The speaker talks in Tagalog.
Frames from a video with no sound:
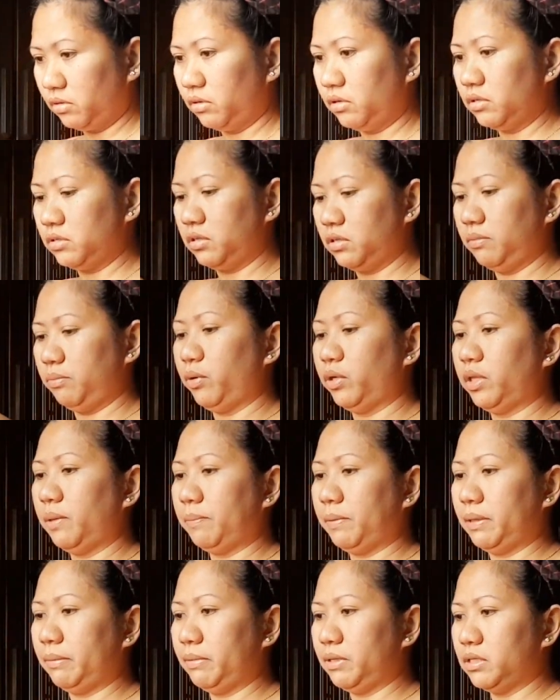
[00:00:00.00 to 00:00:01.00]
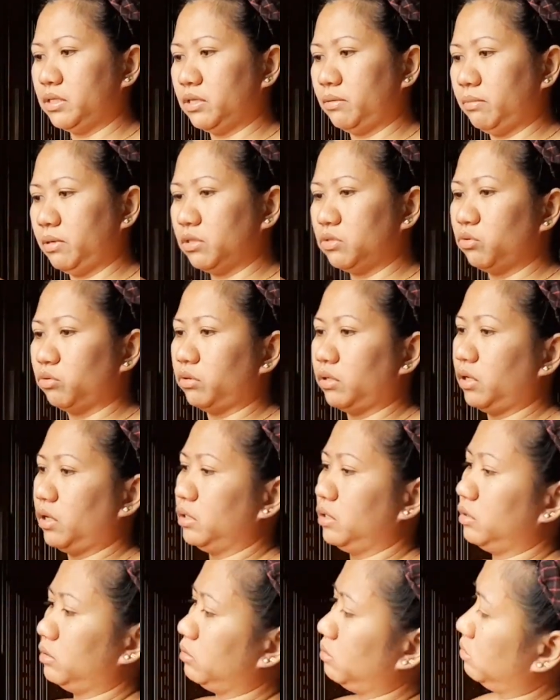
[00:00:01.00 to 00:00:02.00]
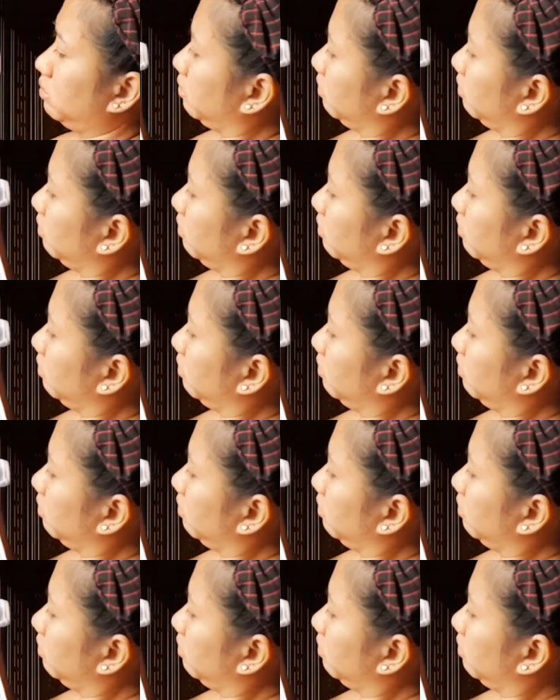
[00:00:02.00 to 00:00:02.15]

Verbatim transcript: Kasi pwede pa naman siya magsuot ng ganito.